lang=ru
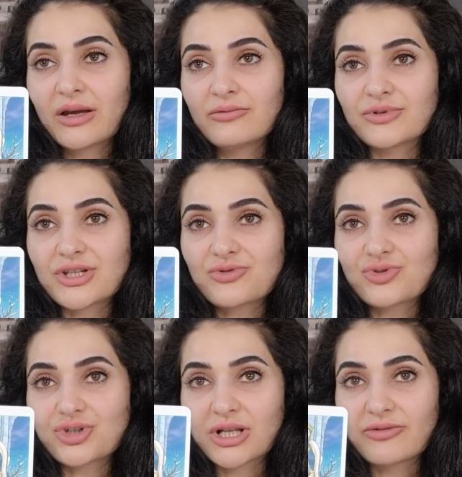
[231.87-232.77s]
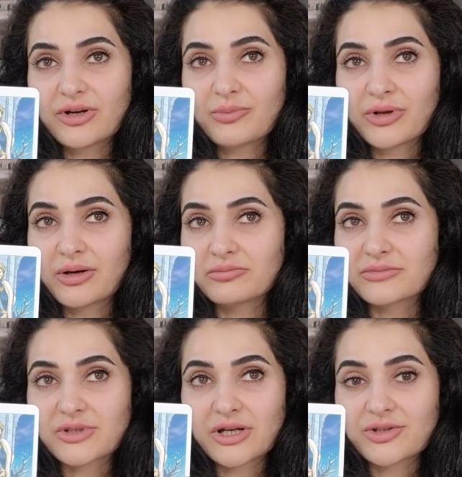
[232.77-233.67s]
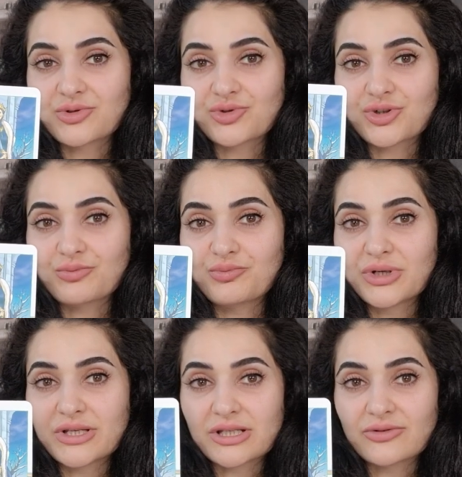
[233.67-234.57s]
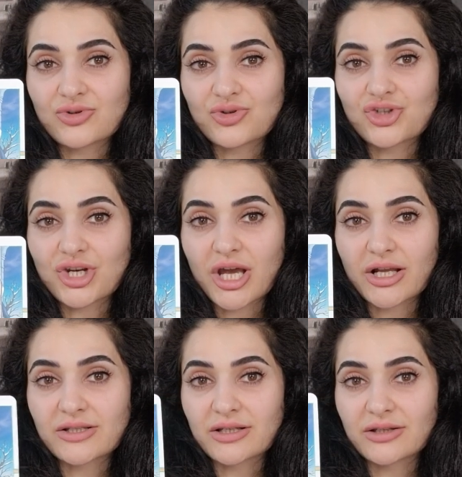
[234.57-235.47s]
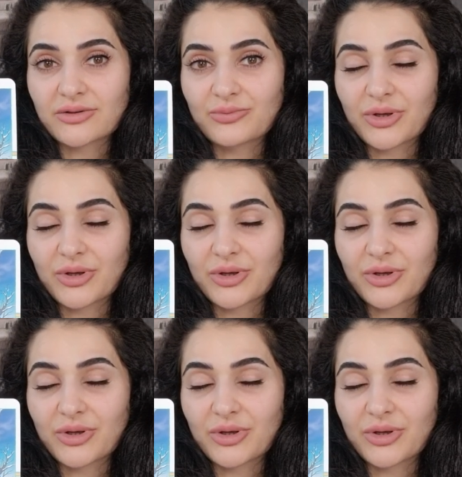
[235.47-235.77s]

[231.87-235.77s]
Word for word: Вот здесь вот человек прям, знаете, очень мыслит все тщательно,